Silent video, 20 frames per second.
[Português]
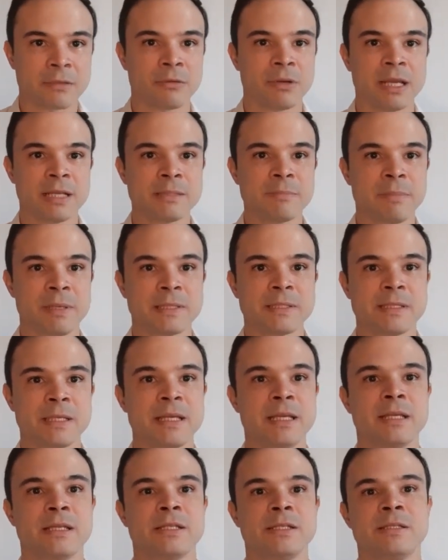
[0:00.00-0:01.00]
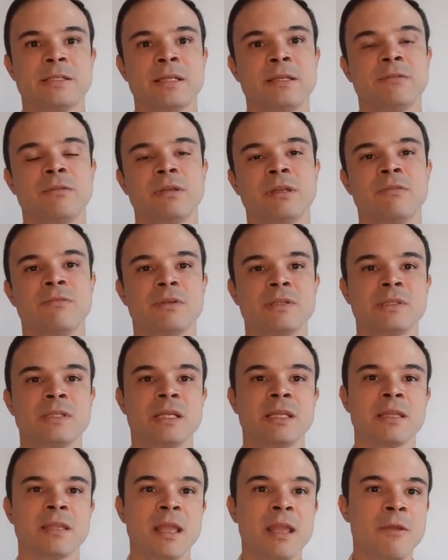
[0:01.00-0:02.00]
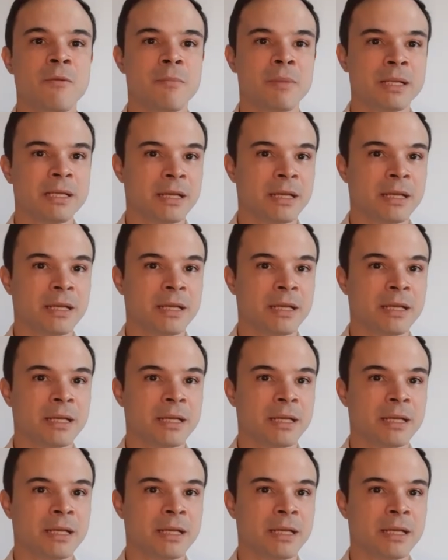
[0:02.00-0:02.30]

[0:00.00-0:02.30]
do SPC, dizendo que você tem uma